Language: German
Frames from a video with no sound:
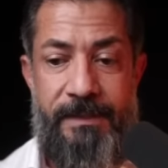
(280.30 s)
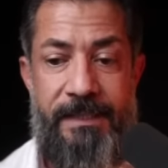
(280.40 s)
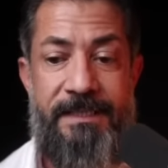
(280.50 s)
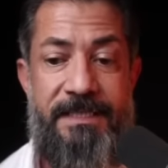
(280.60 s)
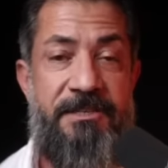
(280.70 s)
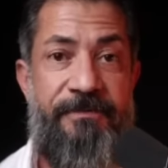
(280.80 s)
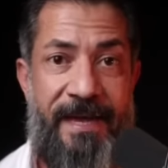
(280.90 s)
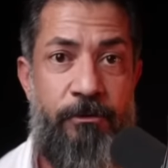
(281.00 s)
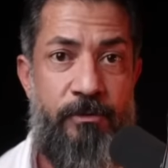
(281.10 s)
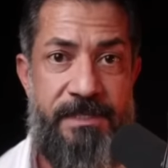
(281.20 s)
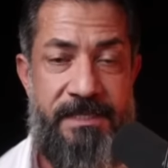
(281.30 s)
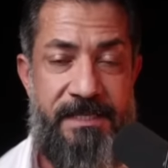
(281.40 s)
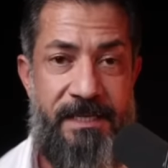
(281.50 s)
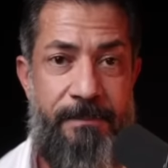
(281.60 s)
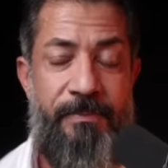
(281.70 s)
dieses
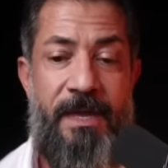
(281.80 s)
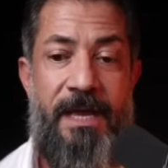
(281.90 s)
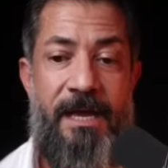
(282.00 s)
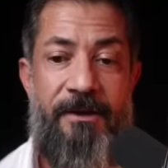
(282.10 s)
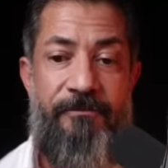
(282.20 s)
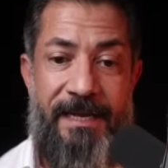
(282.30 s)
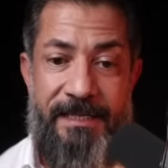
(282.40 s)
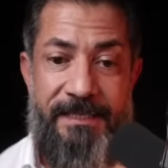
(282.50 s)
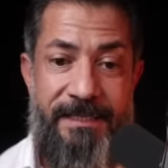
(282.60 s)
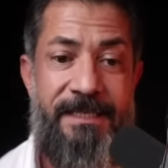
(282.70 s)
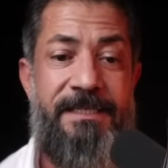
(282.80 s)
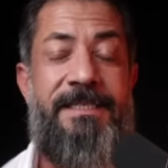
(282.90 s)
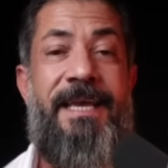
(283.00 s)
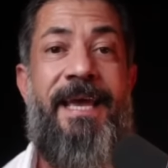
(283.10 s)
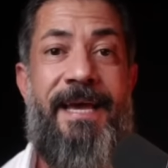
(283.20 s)
Wertungssystem, weil ihr
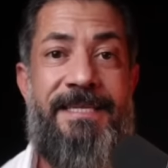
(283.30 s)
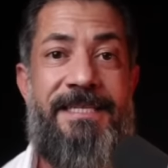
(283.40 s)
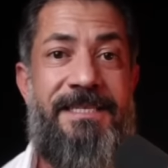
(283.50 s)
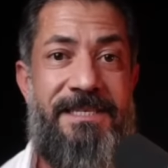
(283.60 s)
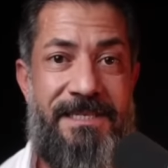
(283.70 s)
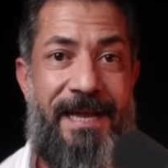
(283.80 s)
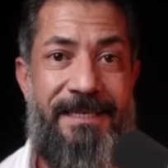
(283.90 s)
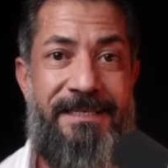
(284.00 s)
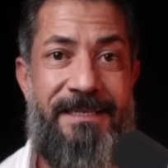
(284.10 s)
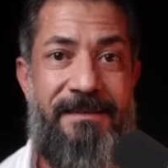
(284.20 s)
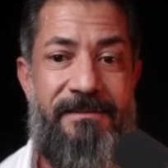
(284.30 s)
die Ersten seid,